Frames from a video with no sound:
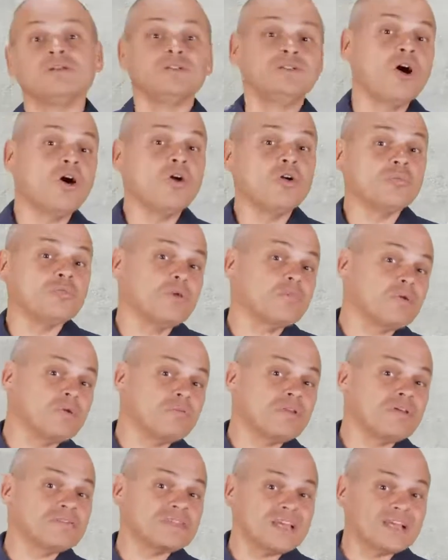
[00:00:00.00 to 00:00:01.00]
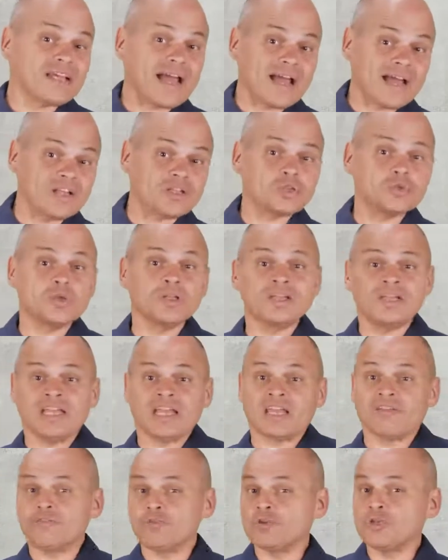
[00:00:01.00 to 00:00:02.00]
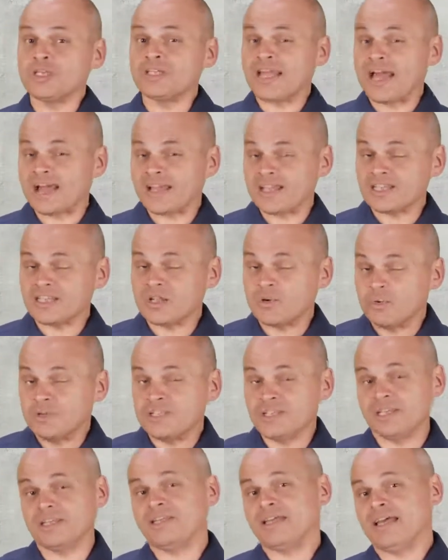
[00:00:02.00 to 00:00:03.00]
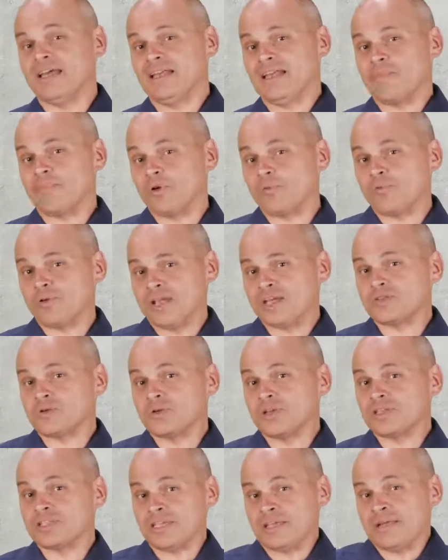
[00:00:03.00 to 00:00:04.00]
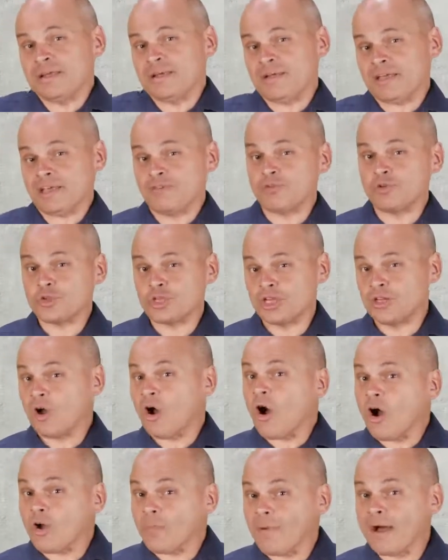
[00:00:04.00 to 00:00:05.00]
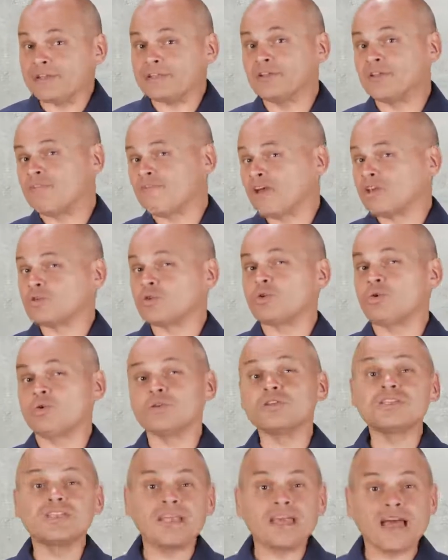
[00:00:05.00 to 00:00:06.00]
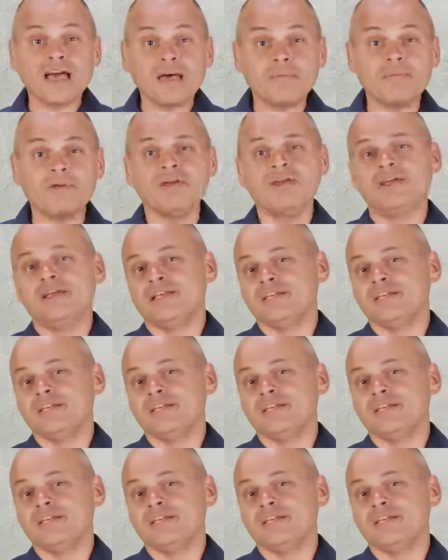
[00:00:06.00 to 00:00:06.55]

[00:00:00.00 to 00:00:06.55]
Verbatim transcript: Donc, depuis 1948, les réfugiés étant restés où ils étaient, la population de ces réfugiés-là a augmenté de façon considérable,